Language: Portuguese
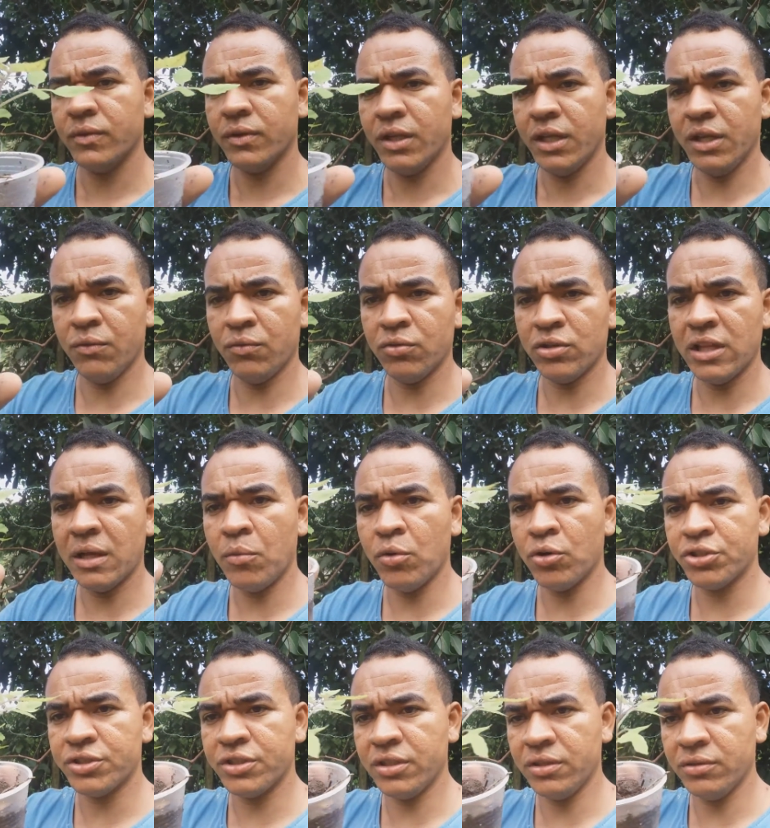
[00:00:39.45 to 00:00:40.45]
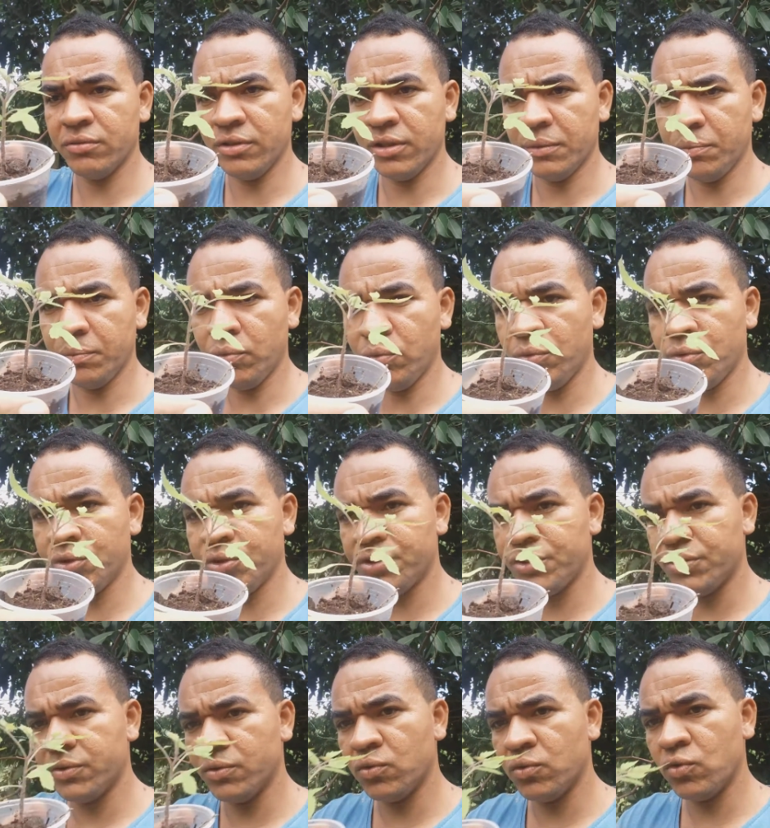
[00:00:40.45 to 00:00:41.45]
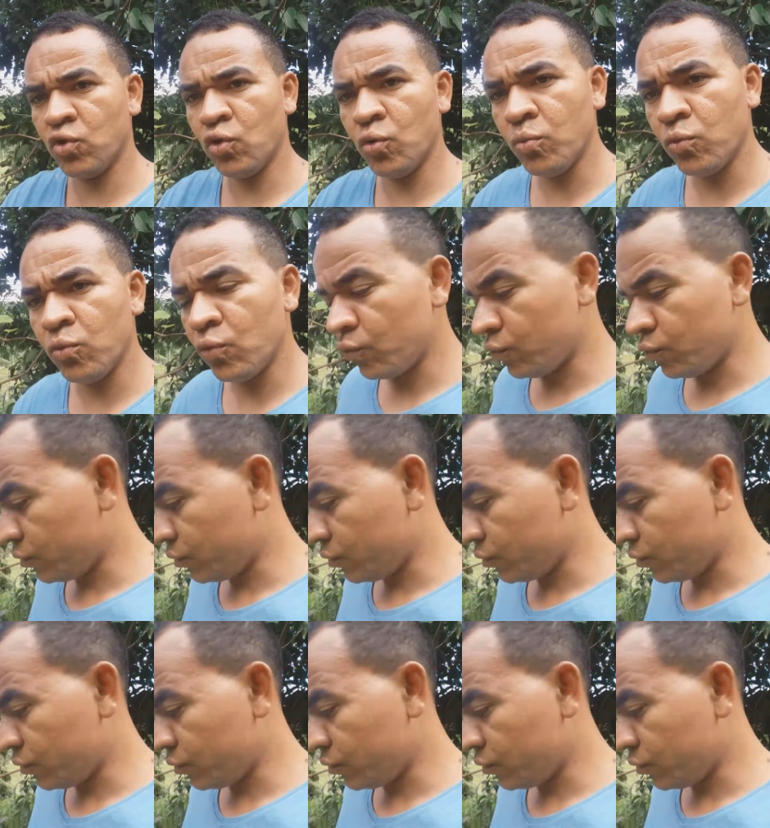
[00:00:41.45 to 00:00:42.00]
Eu vou estar tá mostrando depois como